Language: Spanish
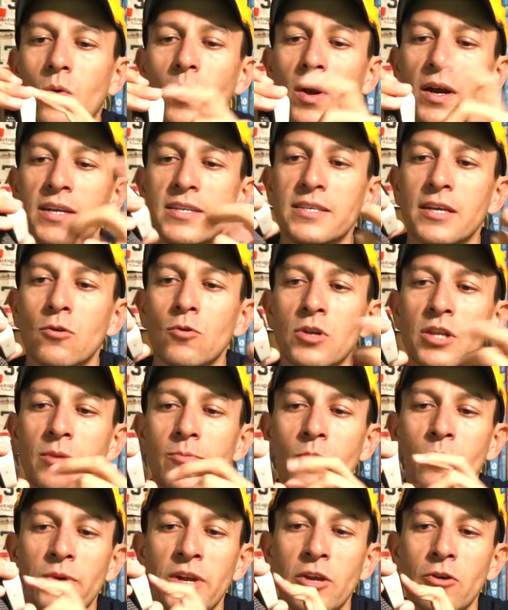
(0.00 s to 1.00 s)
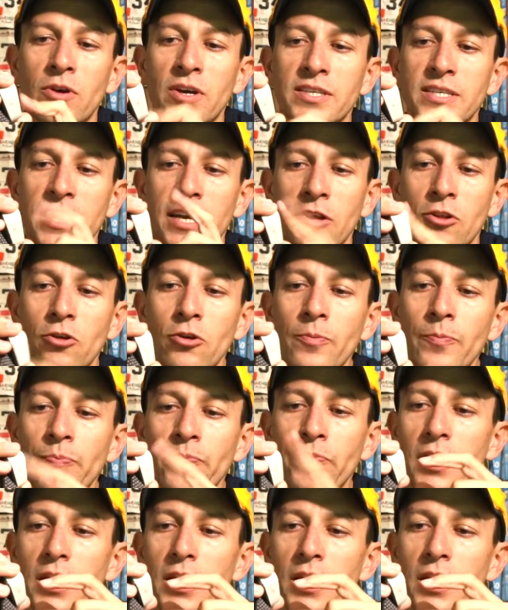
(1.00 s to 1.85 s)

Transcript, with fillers: cuál es el último brillo que se quedó.